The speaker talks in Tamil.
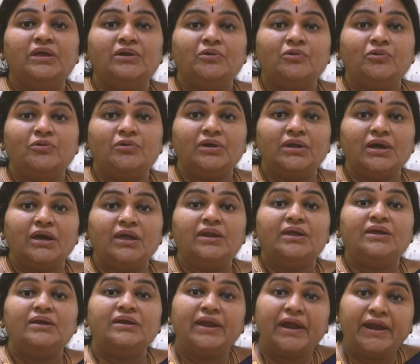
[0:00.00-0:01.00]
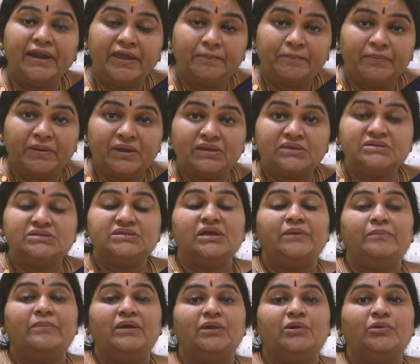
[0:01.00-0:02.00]
மேற்கொண்டால்
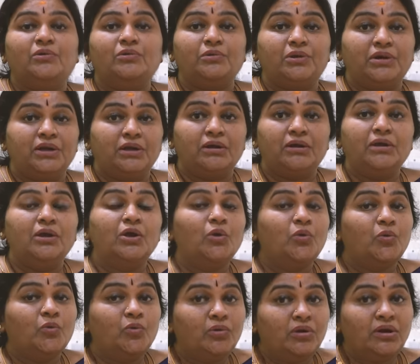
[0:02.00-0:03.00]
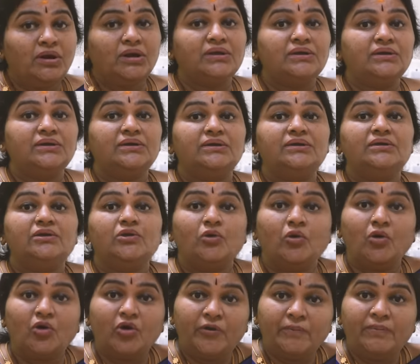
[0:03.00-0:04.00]
நடைப்பயிற்சியை மேற்கொண்டால் உங்களுக்கு
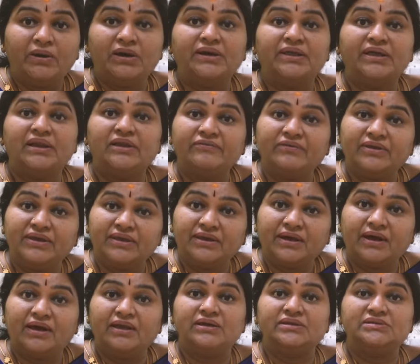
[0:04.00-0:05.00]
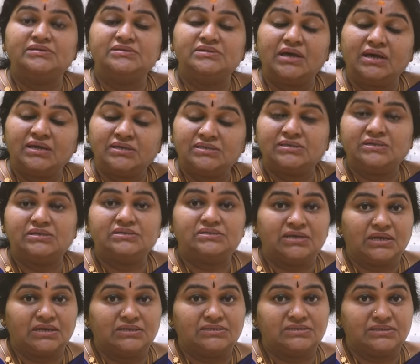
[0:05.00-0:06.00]
நார்மல் டெலிவரிக்கான ஜாஸ்தி
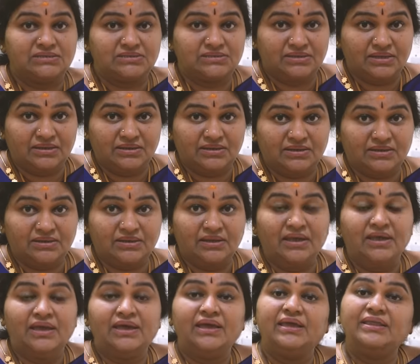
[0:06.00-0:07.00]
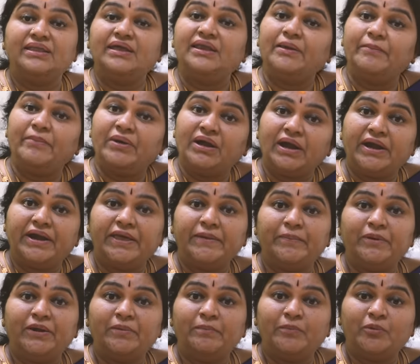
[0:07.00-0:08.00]
சான்சஸ் இருக்குது இதை நம்ம
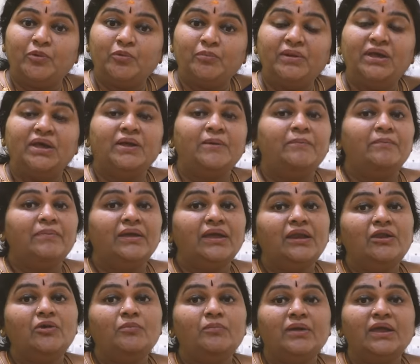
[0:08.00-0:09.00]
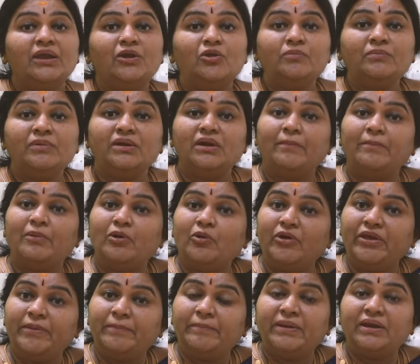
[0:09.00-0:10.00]
கடைபிடிப்போம் மேலும் மேலும்
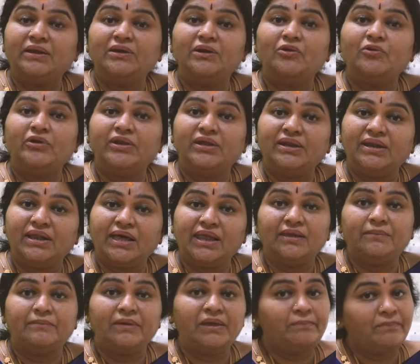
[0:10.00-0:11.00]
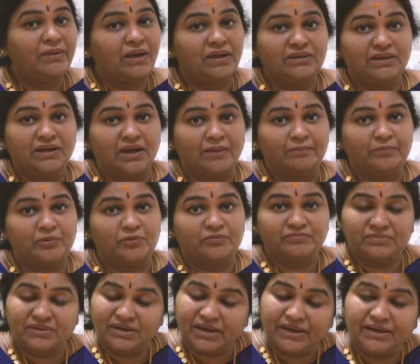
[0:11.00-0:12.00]
நம்மளுடைய பெண்களோட நலமை
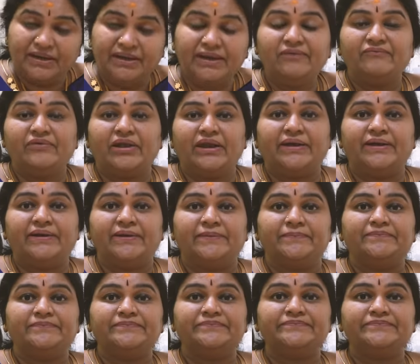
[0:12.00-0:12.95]
பாதுகாப்போம் நன்றி வணக்கம்